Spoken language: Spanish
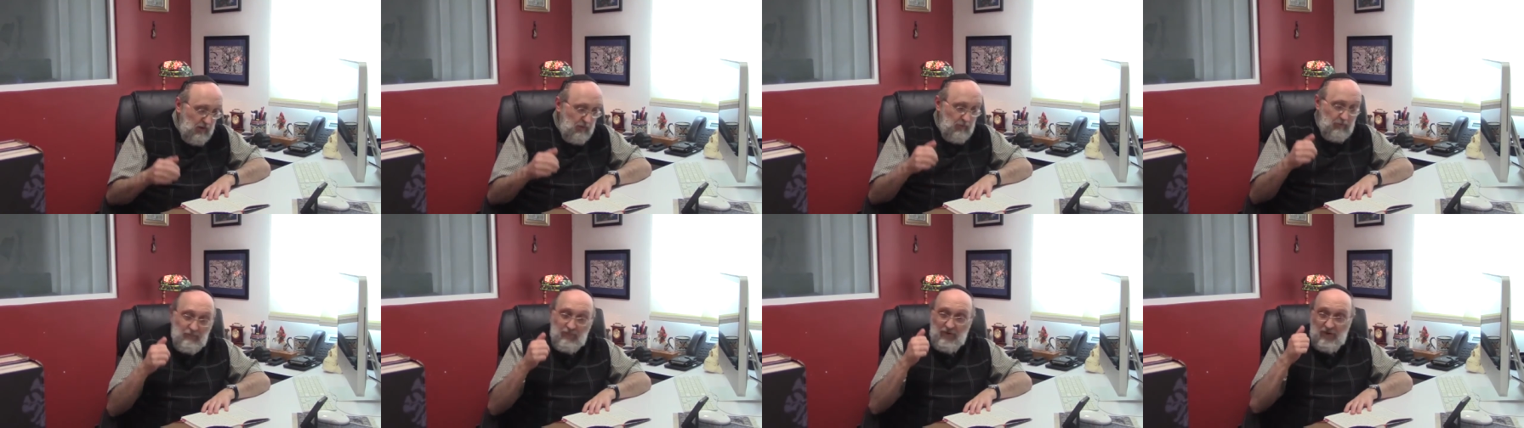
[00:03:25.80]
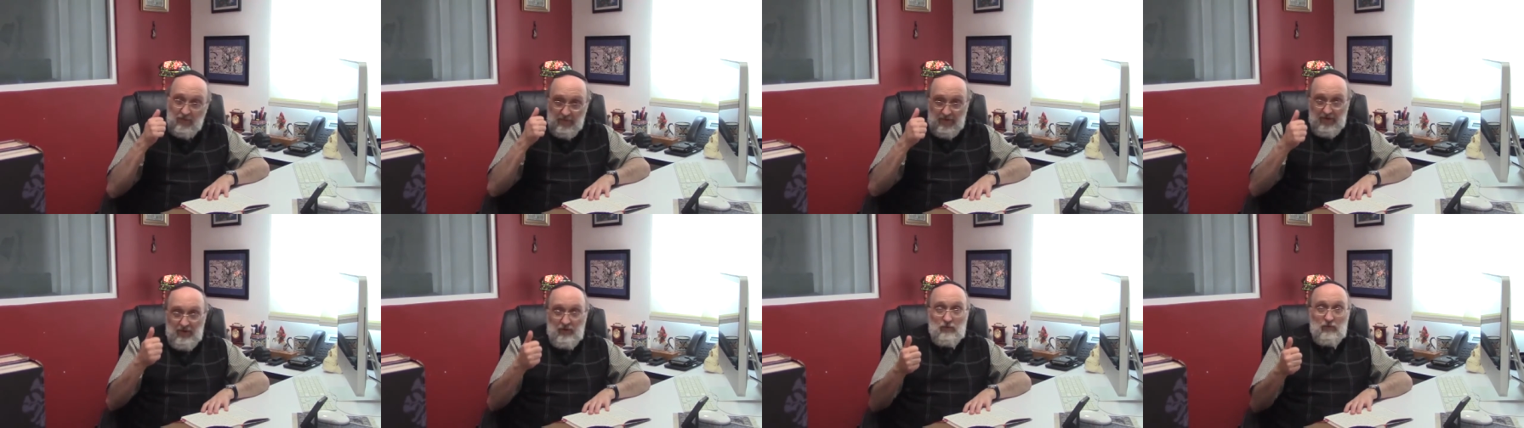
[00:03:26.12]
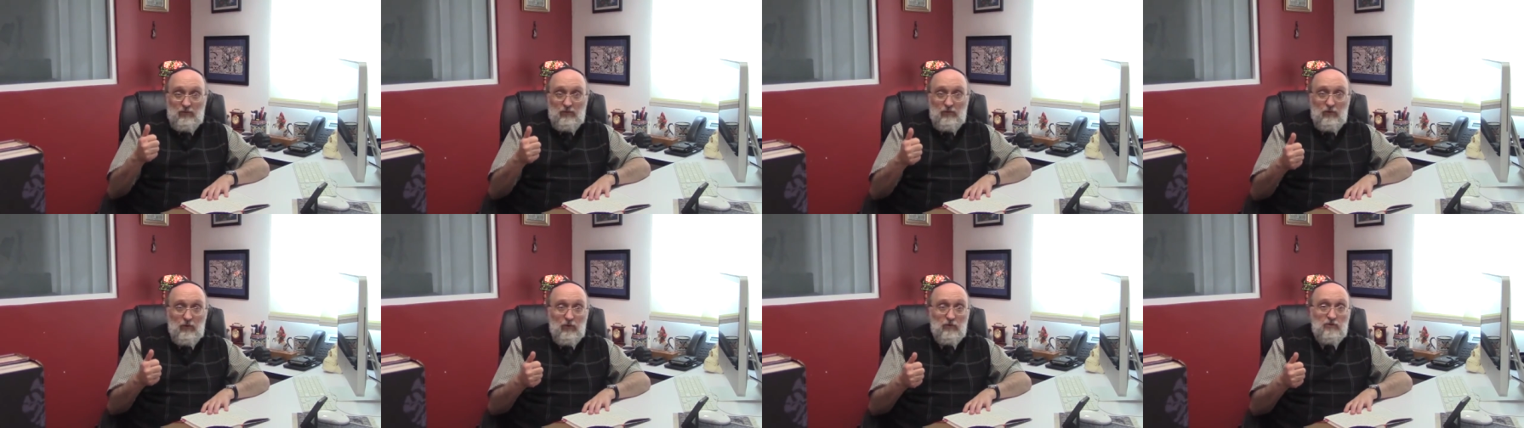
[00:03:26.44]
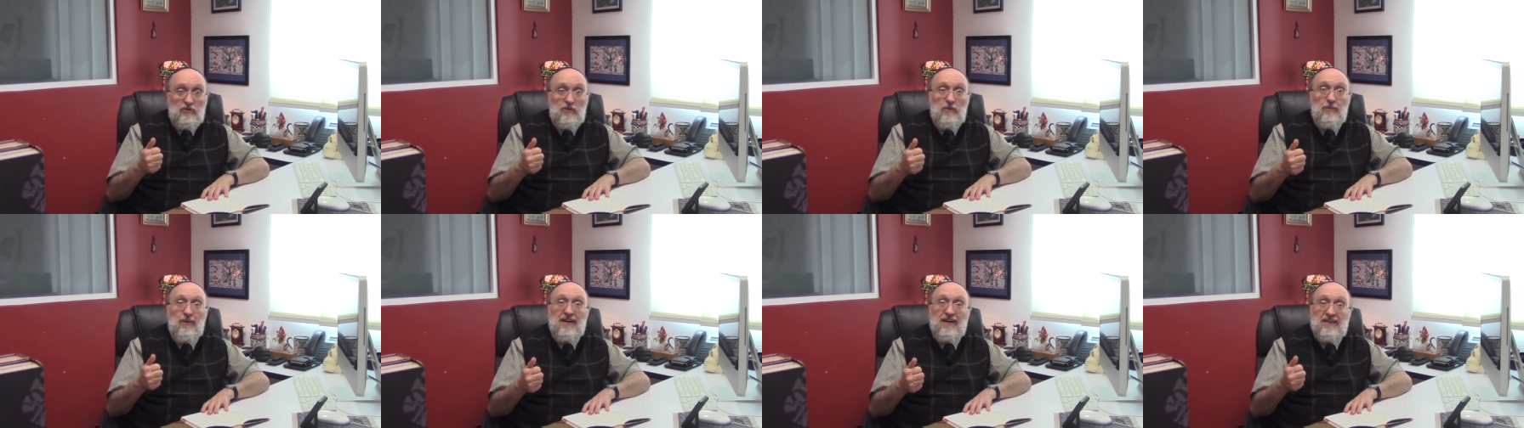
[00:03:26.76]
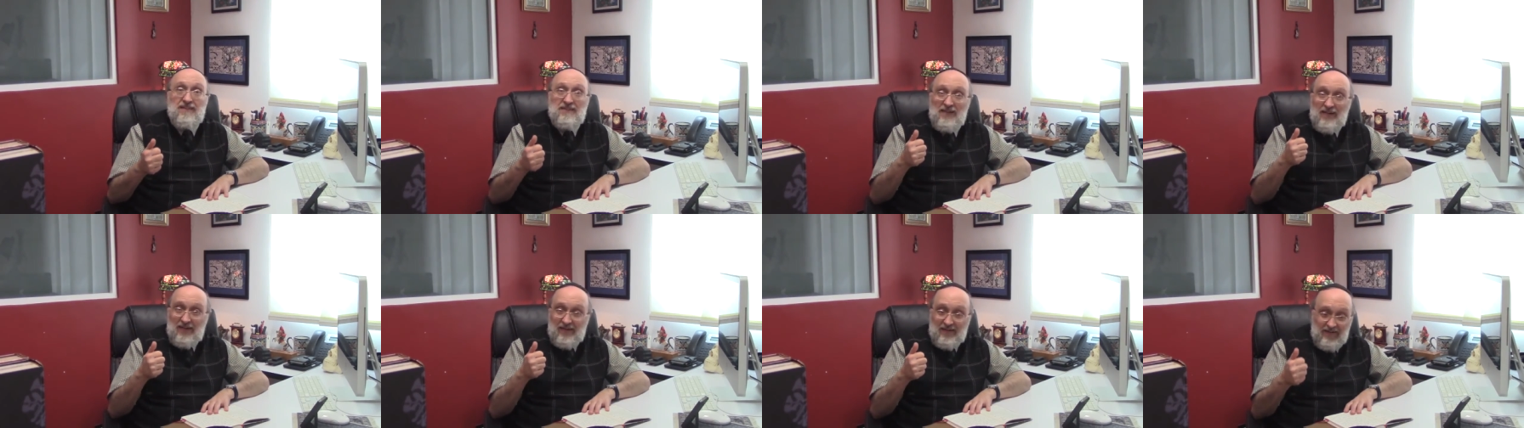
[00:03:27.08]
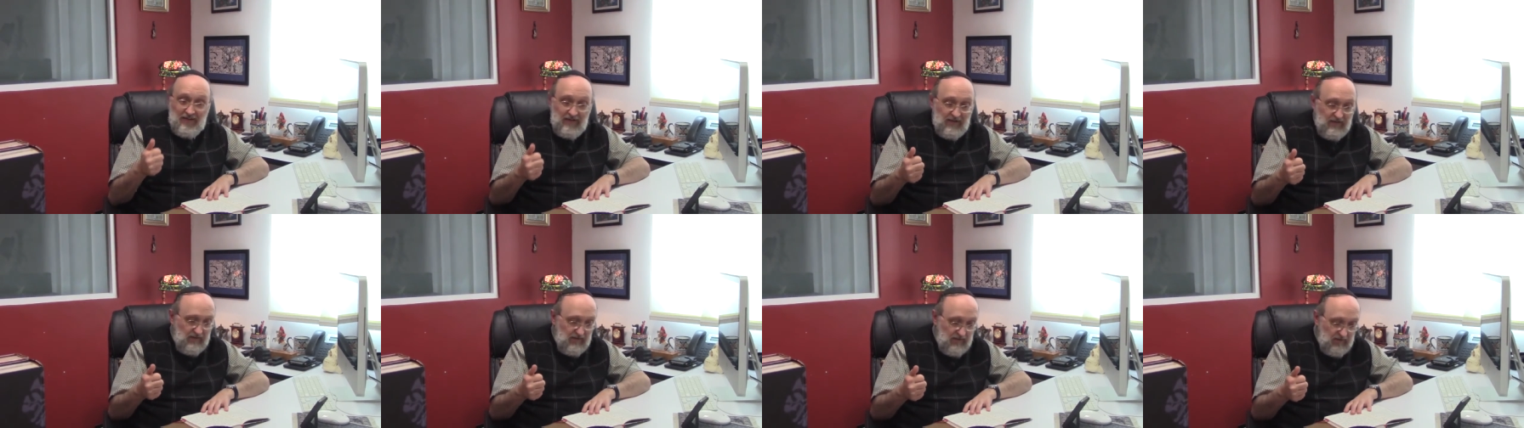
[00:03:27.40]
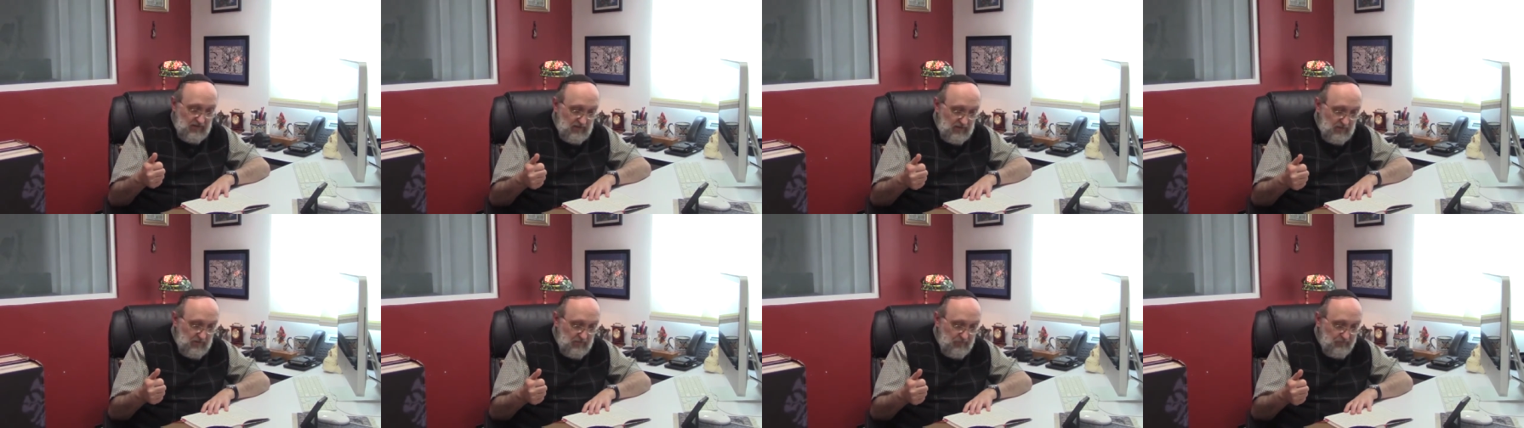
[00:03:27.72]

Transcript: Primero, los niveles de la realidad.